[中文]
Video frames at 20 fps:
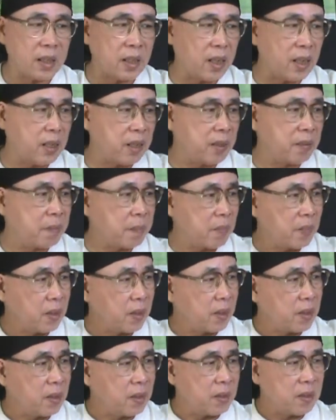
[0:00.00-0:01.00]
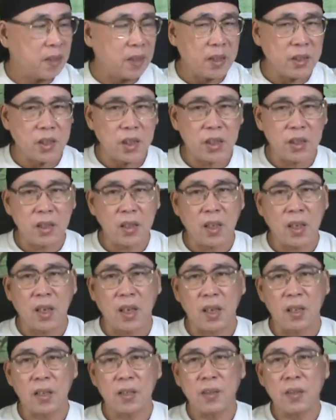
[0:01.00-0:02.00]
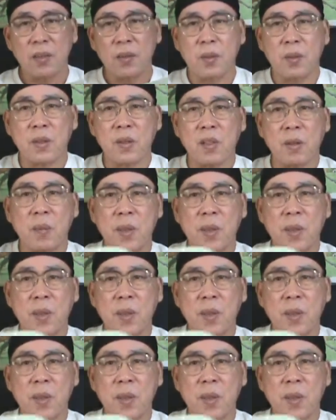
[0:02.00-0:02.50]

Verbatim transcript: 大啊。那其实哈。我这